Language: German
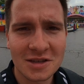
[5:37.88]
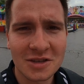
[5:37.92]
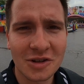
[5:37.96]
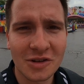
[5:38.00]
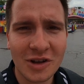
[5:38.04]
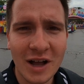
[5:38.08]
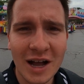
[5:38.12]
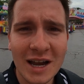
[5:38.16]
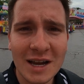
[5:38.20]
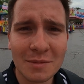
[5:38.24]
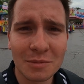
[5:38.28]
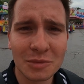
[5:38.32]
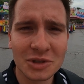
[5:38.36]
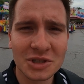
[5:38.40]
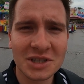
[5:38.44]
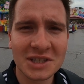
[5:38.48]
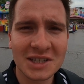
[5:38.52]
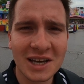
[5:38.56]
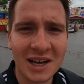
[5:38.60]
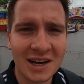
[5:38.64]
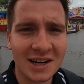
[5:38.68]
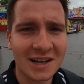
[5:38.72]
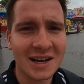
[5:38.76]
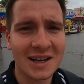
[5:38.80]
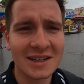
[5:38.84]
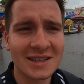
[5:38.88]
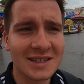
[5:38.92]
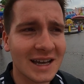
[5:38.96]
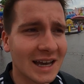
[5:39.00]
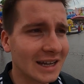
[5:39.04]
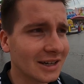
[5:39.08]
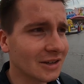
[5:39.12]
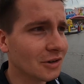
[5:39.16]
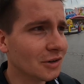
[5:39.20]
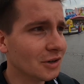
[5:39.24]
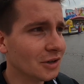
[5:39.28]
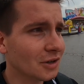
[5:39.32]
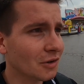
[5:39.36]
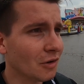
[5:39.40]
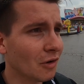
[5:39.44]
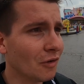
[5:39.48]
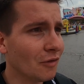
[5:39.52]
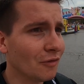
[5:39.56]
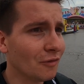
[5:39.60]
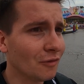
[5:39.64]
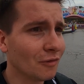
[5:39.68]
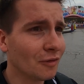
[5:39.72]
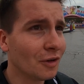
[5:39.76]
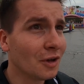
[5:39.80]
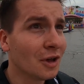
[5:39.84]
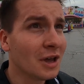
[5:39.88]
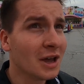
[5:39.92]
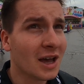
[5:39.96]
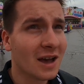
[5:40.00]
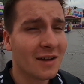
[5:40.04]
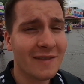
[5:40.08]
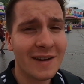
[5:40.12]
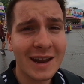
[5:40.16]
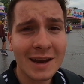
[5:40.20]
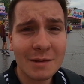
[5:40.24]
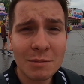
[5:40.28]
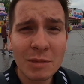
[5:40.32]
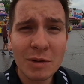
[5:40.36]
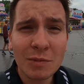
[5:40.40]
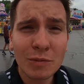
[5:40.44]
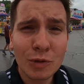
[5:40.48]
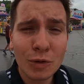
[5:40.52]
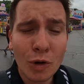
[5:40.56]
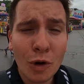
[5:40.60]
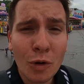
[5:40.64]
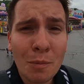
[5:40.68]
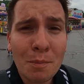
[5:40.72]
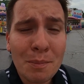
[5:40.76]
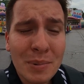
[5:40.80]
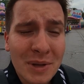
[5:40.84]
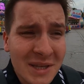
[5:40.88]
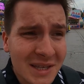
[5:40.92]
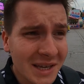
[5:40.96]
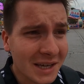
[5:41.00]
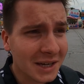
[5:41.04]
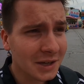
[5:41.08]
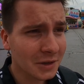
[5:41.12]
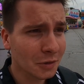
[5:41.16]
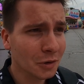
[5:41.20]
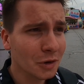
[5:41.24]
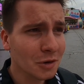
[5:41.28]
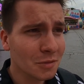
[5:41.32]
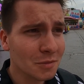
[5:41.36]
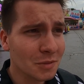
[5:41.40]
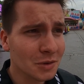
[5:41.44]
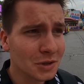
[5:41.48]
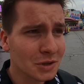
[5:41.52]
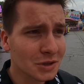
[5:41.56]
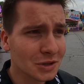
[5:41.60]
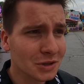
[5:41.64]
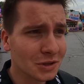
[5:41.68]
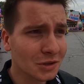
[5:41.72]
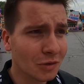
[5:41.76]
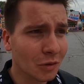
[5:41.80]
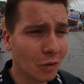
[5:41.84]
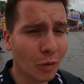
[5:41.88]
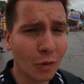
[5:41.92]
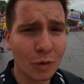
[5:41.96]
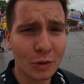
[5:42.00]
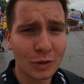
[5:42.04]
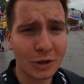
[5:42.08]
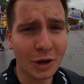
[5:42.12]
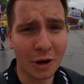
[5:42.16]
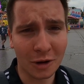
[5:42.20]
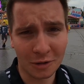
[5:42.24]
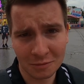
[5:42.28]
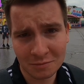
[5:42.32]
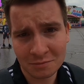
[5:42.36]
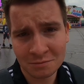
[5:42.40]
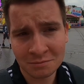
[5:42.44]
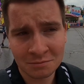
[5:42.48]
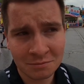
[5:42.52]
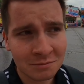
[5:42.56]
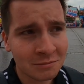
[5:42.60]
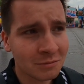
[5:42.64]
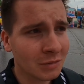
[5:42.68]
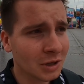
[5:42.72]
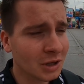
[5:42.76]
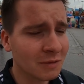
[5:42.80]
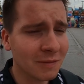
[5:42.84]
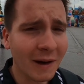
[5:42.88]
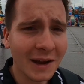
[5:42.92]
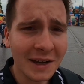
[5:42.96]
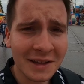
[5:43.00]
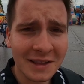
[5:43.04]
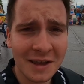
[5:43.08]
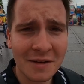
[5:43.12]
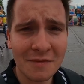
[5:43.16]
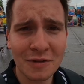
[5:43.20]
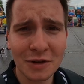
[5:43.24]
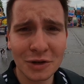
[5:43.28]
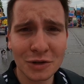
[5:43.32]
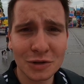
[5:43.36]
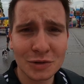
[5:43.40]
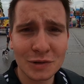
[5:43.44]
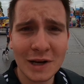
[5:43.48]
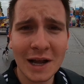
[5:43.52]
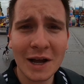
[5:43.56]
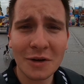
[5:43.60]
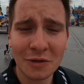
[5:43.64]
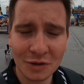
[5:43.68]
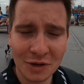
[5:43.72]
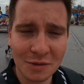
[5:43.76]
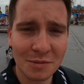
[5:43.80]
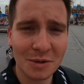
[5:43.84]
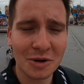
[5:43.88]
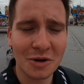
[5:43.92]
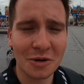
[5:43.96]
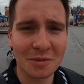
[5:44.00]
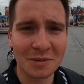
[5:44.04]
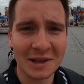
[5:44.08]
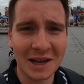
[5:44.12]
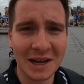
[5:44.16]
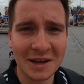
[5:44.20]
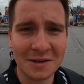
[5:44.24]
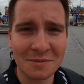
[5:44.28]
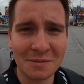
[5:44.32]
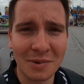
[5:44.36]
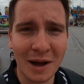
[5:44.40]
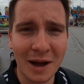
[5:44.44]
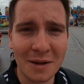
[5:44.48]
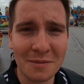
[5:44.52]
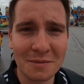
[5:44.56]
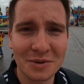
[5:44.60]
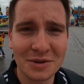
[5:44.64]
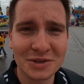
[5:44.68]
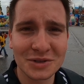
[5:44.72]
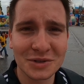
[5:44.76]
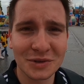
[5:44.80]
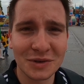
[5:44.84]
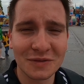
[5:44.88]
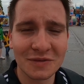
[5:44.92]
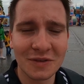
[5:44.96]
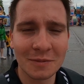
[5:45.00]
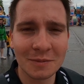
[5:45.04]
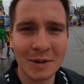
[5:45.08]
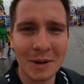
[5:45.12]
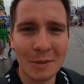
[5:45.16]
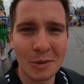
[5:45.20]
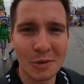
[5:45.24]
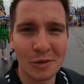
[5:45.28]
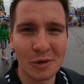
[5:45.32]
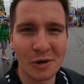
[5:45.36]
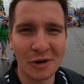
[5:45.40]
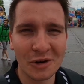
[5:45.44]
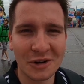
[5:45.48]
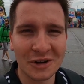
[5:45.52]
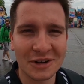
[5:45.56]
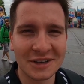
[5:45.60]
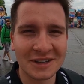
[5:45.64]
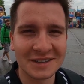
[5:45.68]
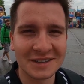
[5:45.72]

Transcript: noch keine Musik an Kasse hat noch nicht offen. Da werde ich mich wohl noch ein bisschen gedulden müssen und ja, ich warte jetzt einfach noch so lange und ihr bekommt gleich ein paar Impressionen vom Devil Rock.